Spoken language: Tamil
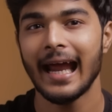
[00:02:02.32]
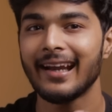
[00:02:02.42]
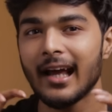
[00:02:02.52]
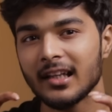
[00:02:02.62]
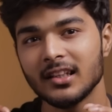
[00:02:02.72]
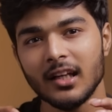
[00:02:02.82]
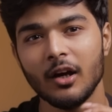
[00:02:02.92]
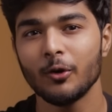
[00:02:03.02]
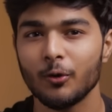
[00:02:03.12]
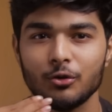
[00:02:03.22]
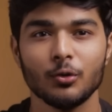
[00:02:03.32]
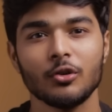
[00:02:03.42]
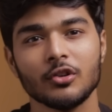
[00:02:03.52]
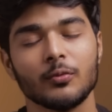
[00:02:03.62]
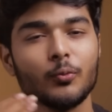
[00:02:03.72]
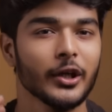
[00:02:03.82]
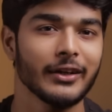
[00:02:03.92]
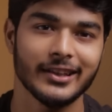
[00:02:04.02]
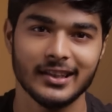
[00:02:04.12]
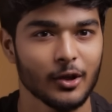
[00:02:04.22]
அண்ட் அதை தான் அவங்க ஒரு சோர்ஸ் ஆஃப்
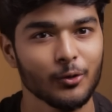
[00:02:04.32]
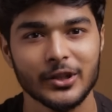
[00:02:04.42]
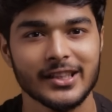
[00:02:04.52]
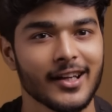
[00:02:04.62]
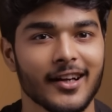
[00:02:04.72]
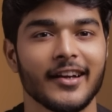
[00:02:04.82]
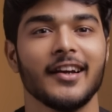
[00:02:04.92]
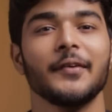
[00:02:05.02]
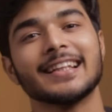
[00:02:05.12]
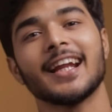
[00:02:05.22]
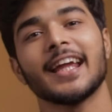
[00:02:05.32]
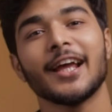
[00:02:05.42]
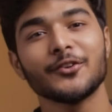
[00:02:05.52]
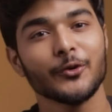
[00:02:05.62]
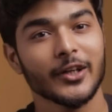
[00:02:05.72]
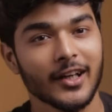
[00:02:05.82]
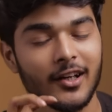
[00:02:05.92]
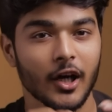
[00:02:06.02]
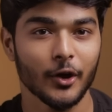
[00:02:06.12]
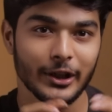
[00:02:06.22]
மோட்டிவேஷனாகவும் வச்சிருக்காங்க இதை நான் ஏன் சொல்றேன்னா
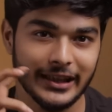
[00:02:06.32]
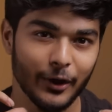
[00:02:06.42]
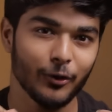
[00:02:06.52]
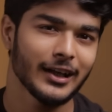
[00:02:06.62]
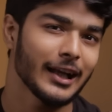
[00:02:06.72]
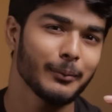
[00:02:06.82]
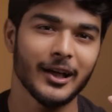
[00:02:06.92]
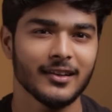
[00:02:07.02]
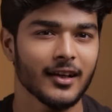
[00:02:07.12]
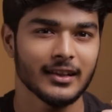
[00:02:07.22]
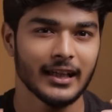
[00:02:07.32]
நானும் இதே ஒரு நிலைமையில தான்